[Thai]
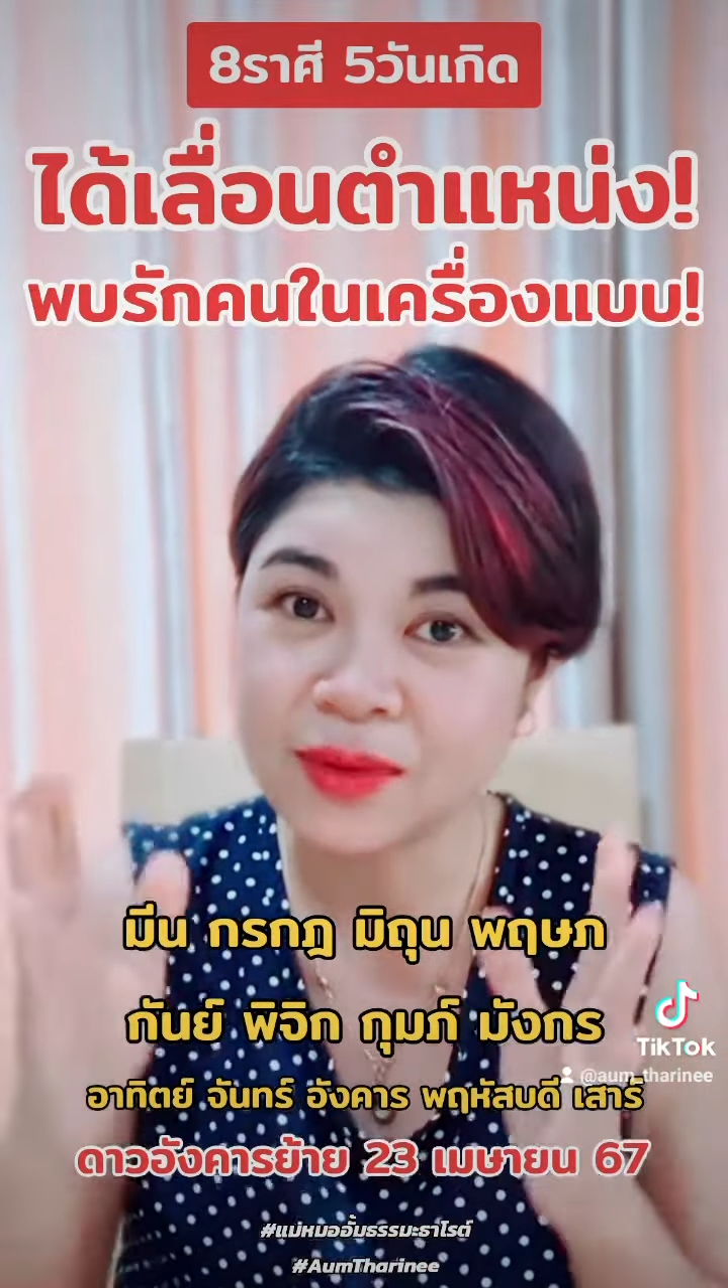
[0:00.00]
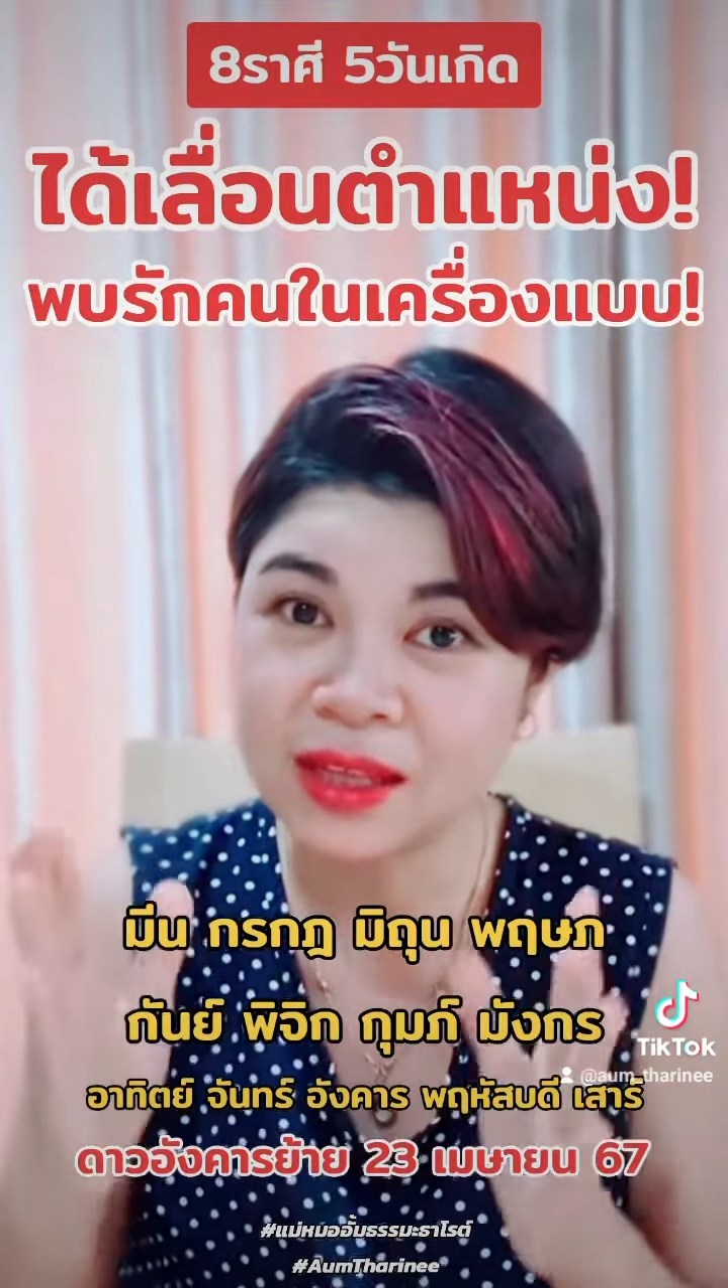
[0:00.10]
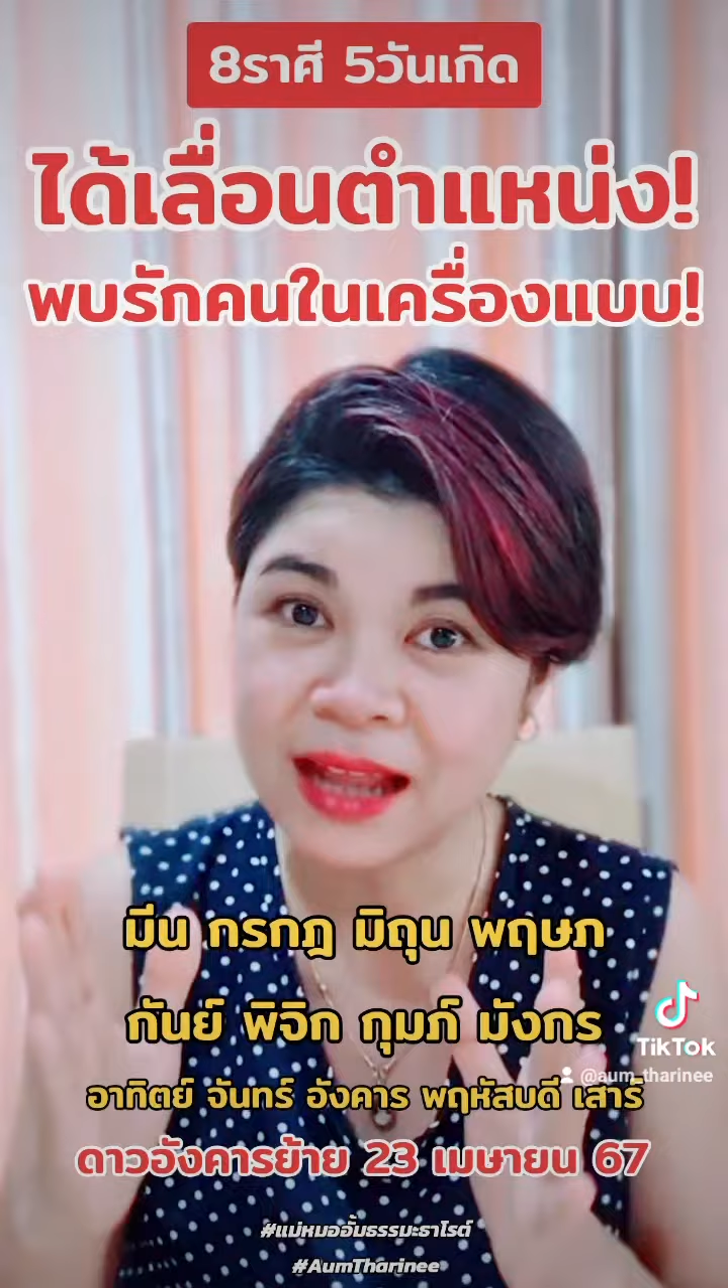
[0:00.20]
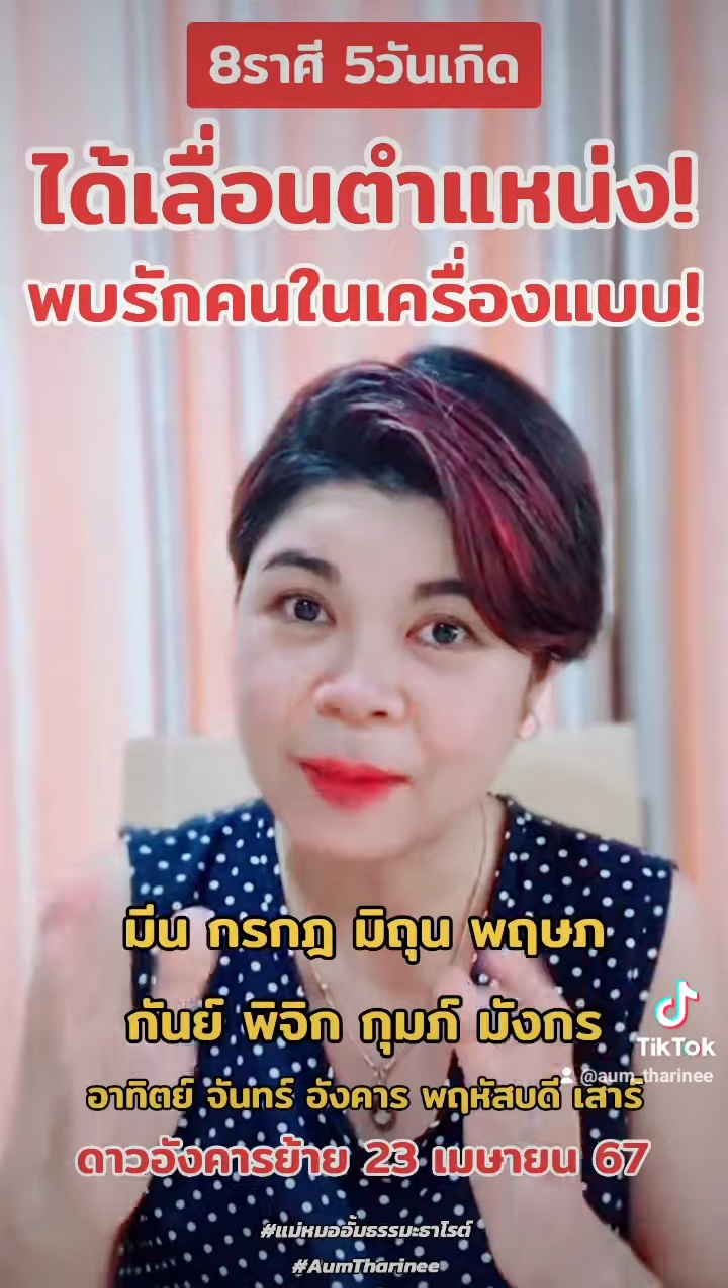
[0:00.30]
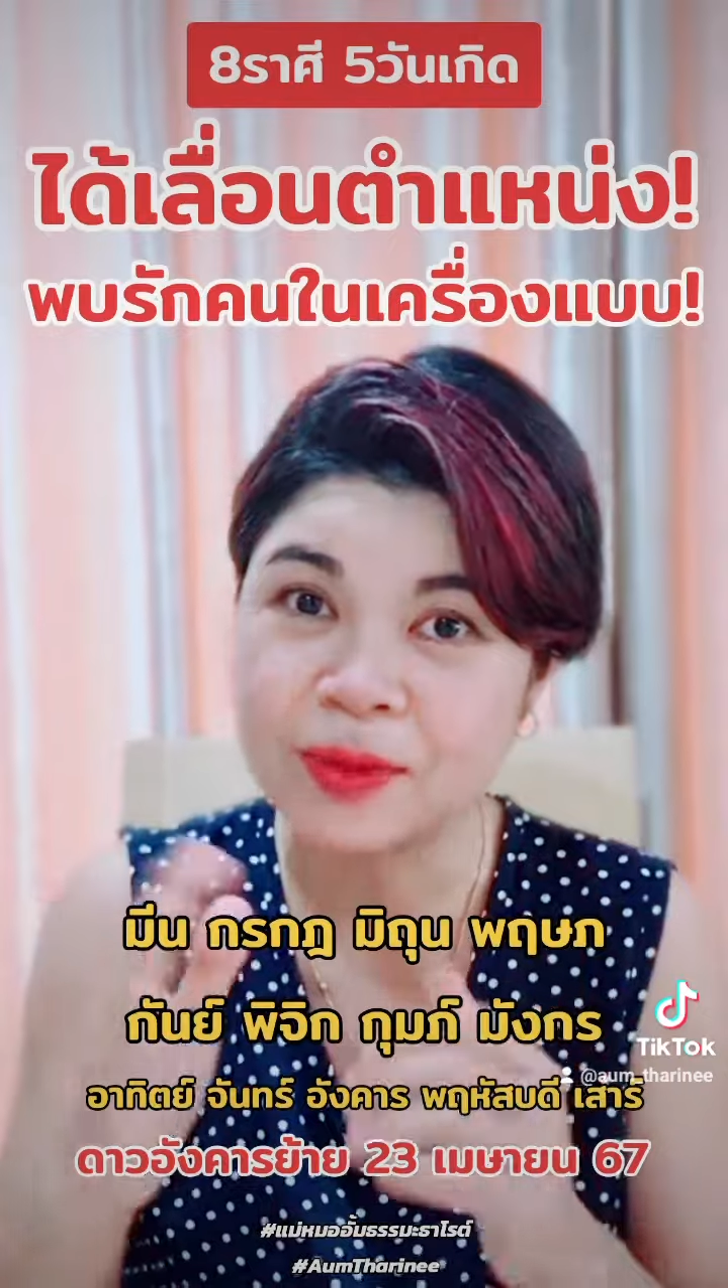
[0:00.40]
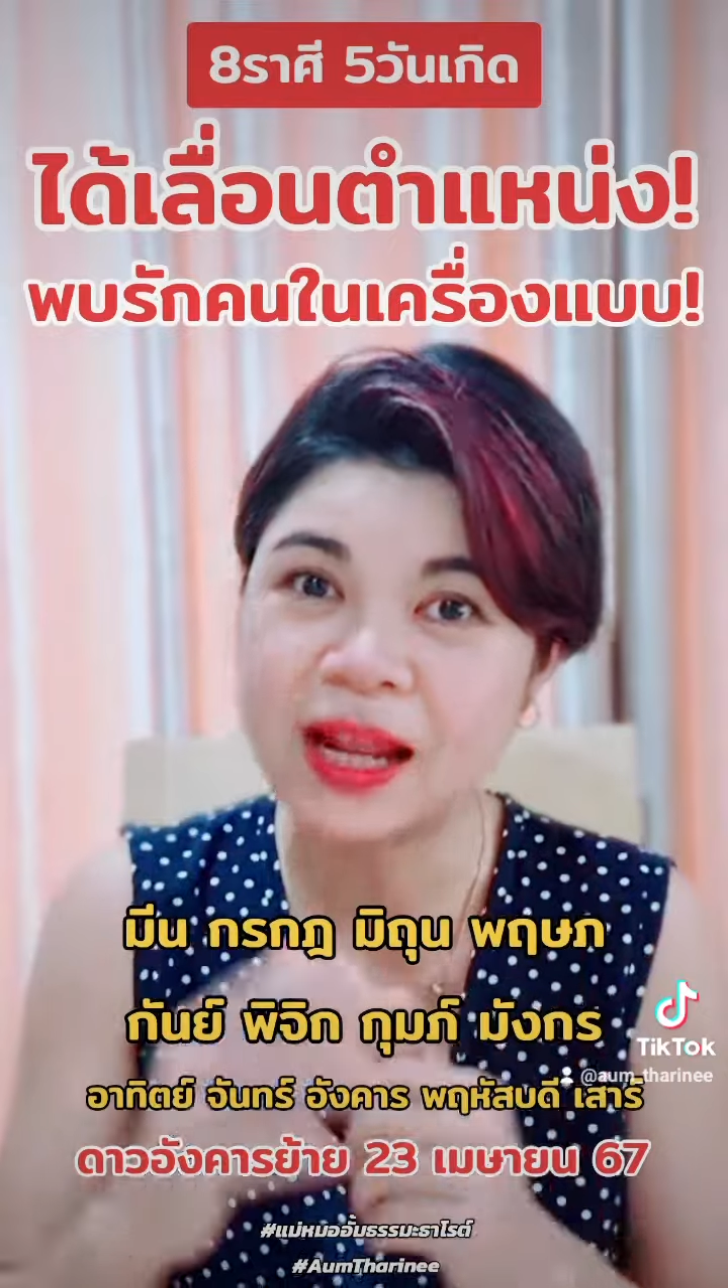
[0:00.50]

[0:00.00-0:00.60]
มีหลักมี